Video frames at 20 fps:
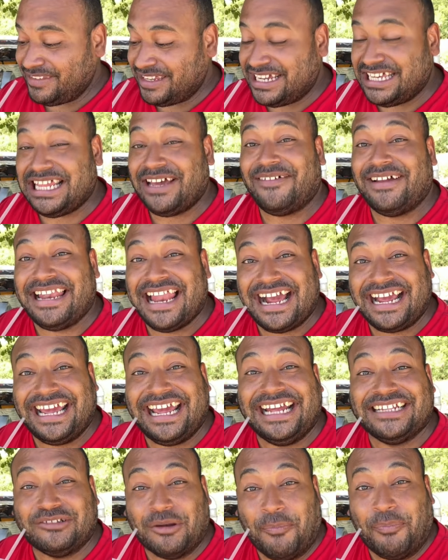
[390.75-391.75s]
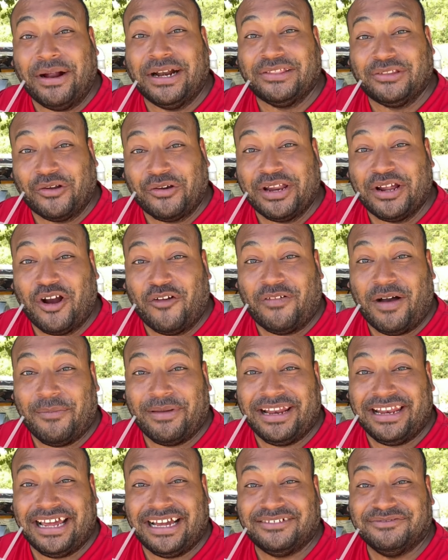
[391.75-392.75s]
Y de verdad que esto es Puerto Rico,
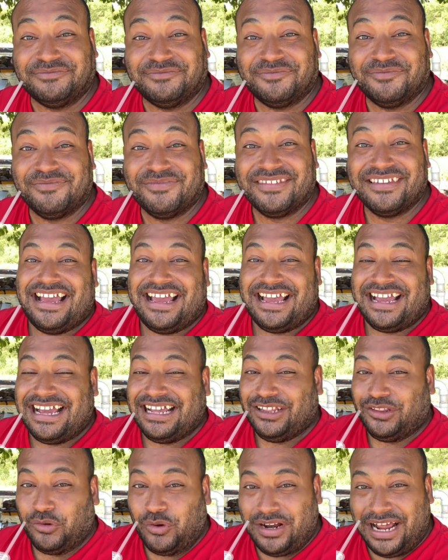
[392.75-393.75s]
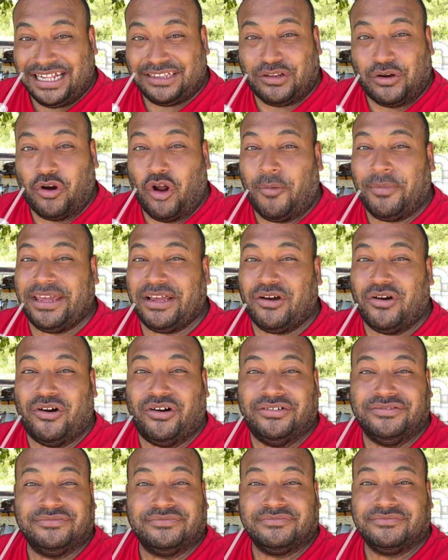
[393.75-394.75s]
familia. Tour
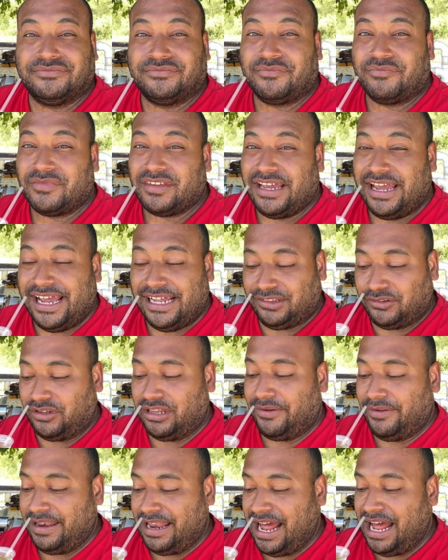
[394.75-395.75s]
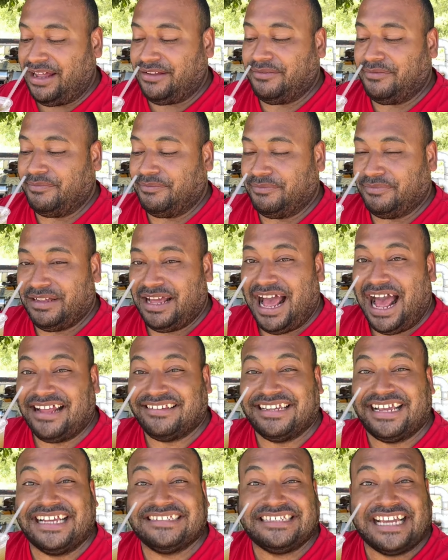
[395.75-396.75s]
gastronómico, esto de verdad.
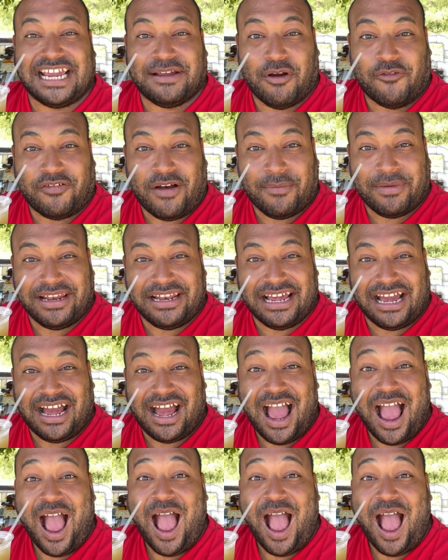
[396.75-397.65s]
Así que seguimos, familia.